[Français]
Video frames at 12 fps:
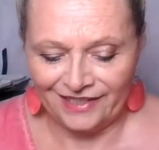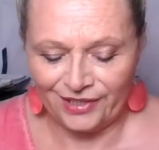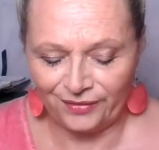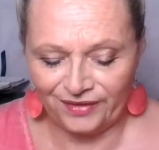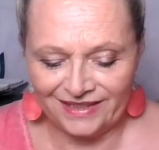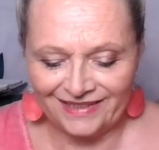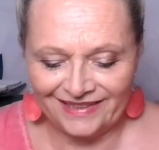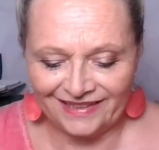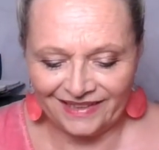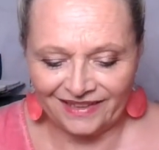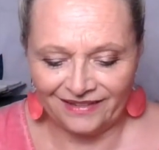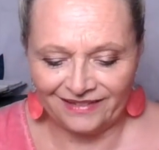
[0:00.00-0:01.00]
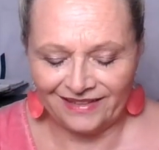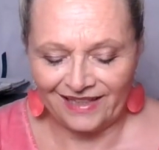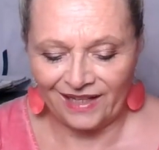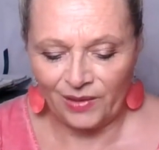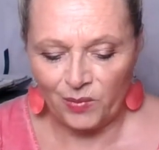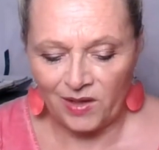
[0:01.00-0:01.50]
j'ai envie de dire, euh,
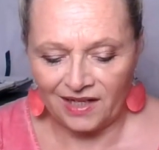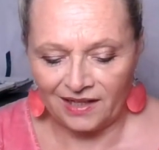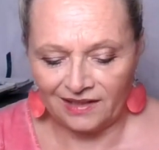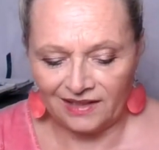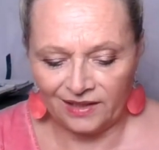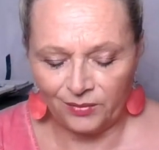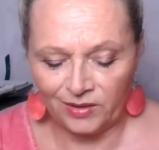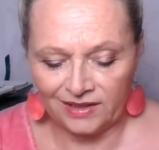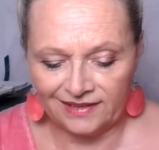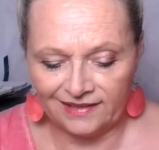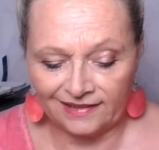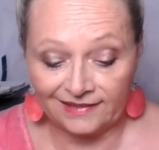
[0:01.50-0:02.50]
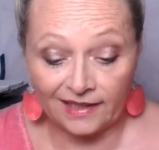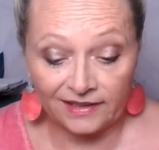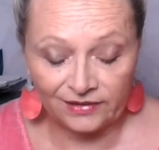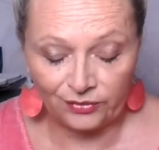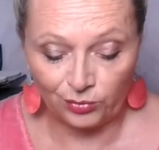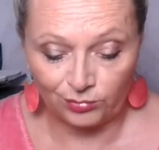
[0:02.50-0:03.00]
la loi, la loi
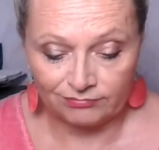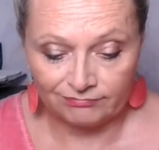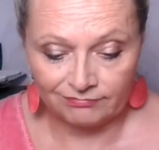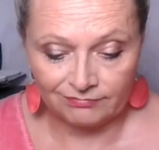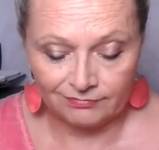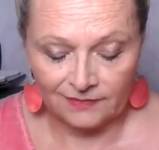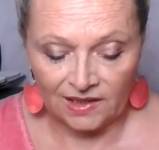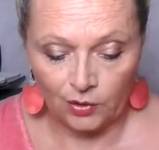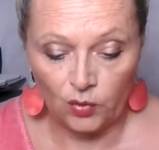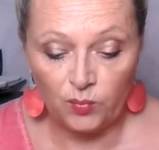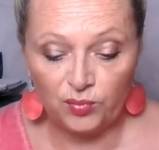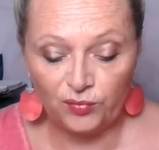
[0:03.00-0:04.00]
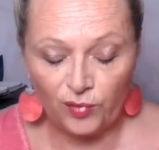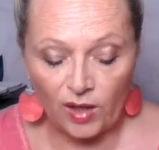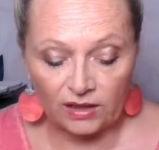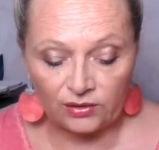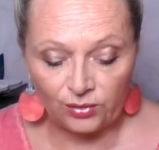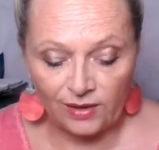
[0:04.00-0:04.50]
d'attraction, le
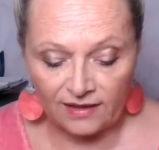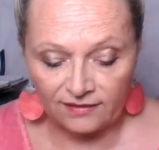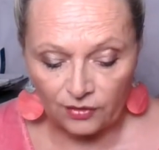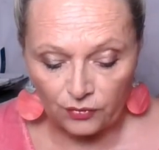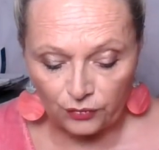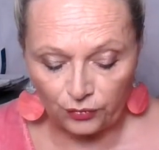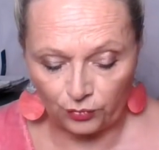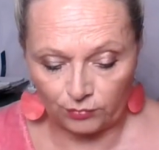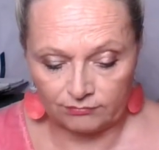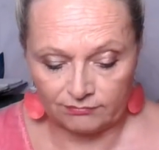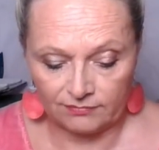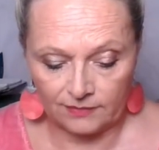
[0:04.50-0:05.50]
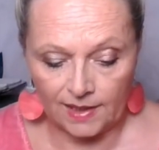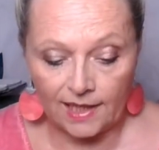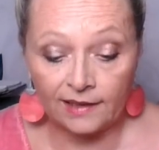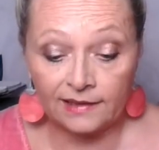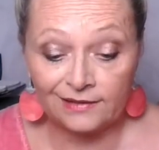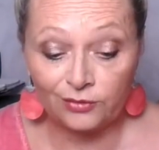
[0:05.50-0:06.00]
pouvoir de l'intention,
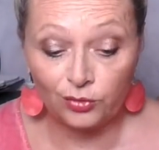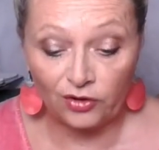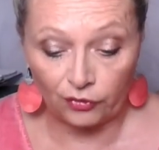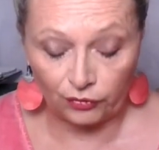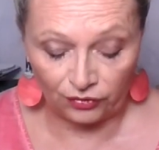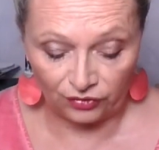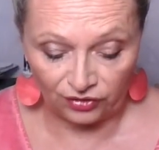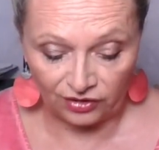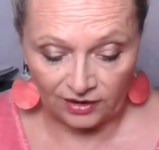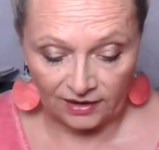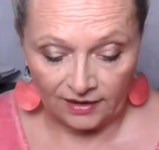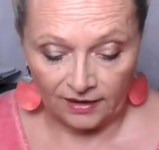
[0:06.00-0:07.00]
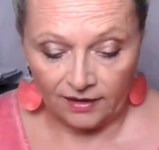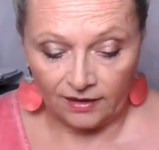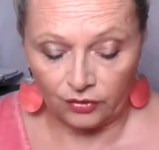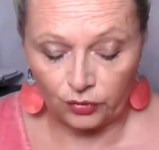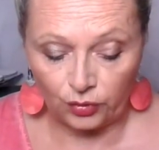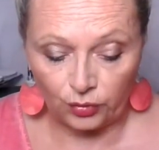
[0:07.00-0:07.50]
la résonance
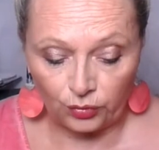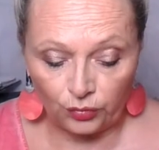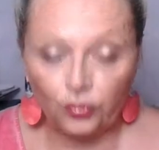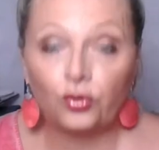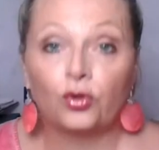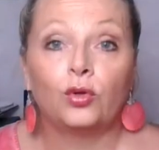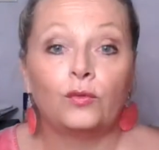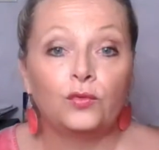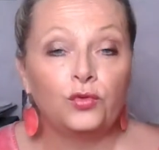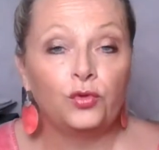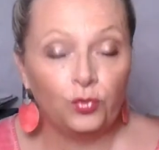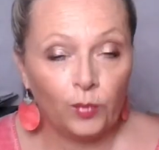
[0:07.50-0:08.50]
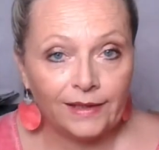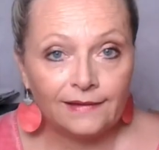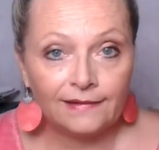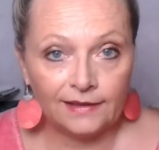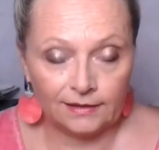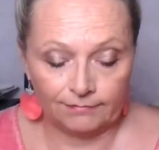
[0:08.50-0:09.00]
entre ce que vous
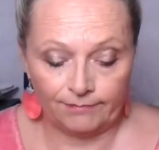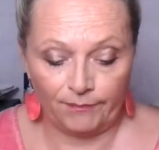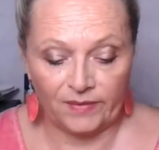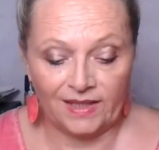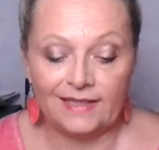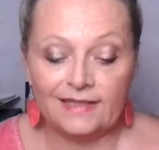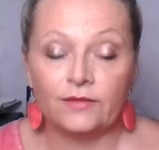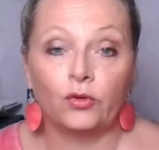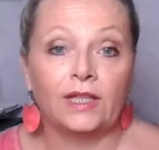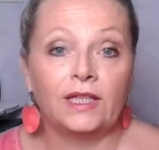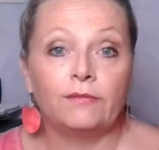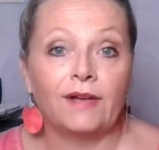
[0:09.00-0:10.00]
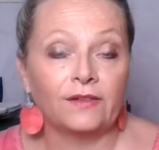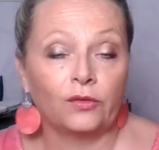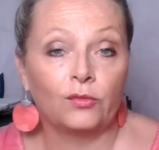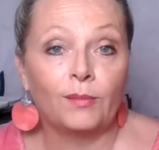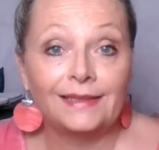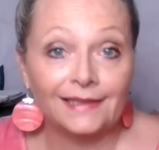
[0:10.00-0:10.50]
souhaitez et ce qui va
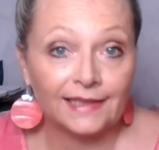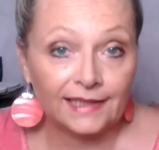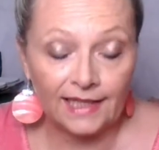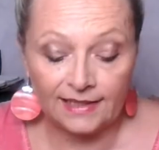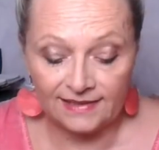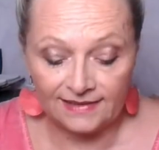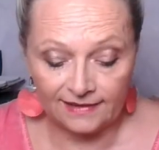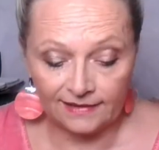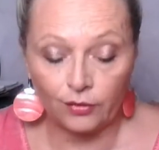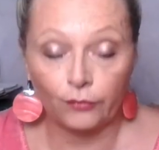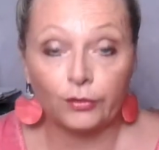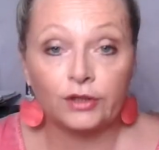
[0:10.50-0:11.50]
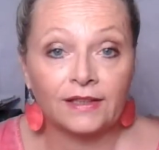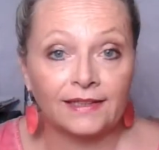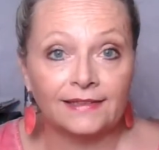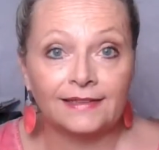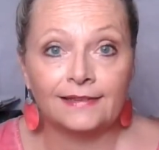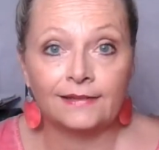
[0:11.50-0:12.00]
se matérialiser dans votre
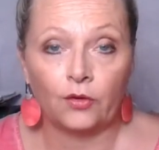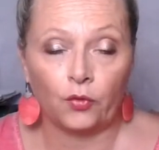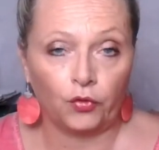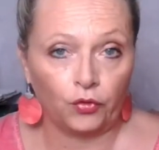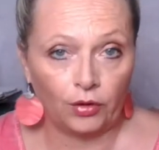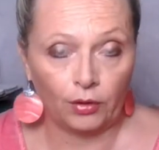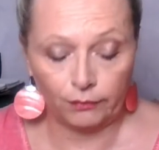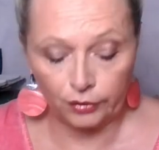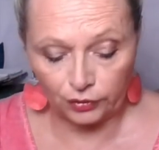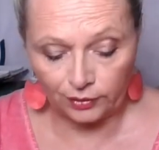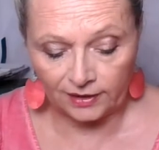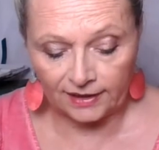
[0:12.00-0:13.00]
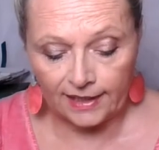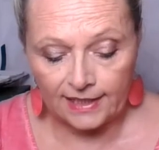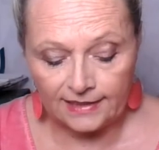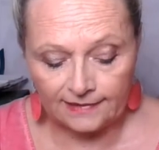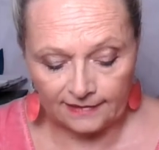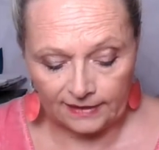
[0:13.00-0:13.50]
existence, dans votre
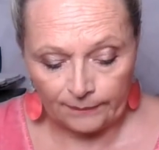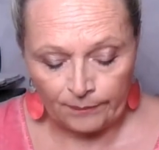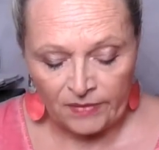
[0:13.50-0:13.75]
réalité.